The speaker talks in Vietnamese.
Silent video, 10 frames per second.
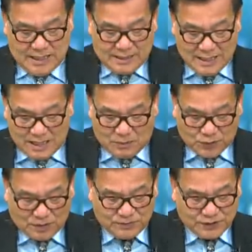đây là một
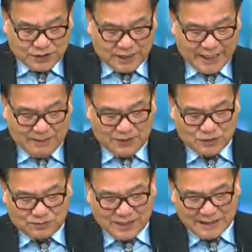trong những sự kiện mà
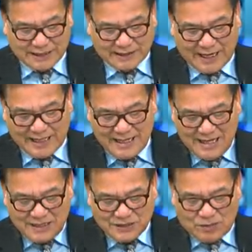chúng ta sẽ thấy
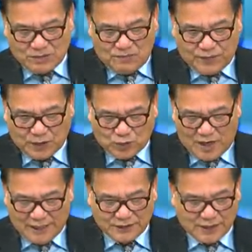trong những phiên tòa
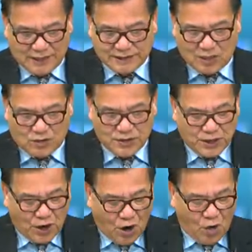lần tới sẽ có
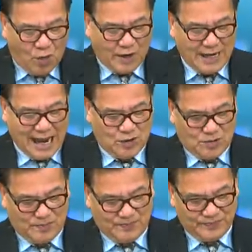nhiều cái lạ
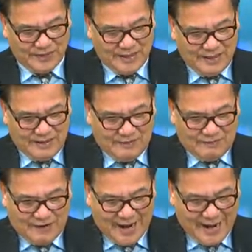lùng
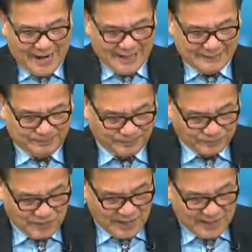và
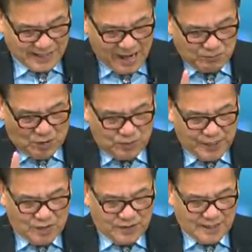Thêm một
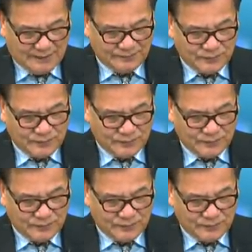điều nữa,